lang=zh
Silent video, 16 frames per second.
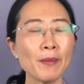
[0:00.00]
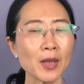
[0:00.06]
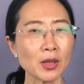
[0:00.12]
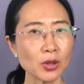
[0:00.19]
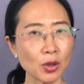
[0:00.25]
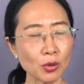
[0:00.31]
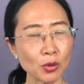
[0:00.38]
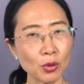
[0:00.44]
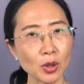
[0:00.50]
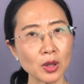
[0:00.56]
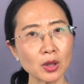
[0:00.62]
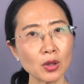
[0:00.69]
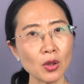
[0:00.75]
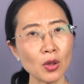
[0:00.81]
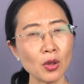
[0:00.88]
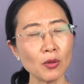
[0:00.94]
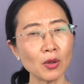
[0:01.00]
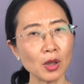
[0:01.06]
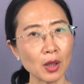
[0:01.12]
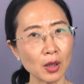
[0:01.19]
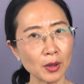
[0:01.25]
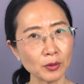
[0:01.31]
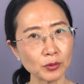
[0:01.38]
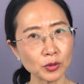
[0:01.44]
效果能够
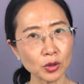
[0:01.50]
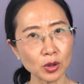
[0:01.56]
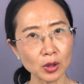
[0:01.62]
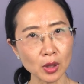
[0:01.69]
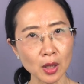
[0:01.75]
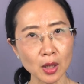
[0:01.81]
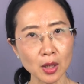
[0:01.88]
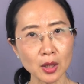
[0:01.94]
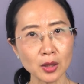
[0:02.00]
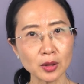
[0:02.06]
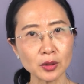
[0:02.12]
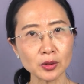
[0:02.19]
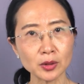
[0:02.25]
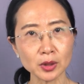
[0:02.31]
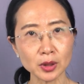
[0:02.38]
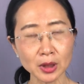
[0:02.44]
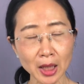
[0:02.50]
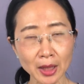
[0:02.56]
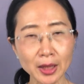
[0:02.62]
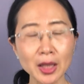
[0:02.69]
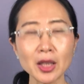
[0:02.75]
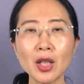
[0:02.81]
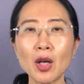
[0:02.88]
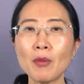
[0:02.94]
啊呃降
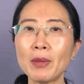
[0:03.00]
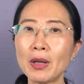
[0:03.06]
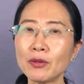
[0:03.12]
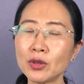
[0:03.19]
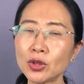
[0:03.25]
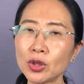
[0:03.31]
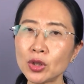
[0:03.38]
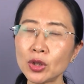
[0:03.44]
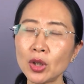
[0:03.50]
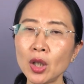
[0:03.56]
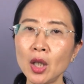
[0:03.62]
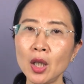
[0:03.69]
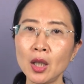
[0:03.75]
低到百分之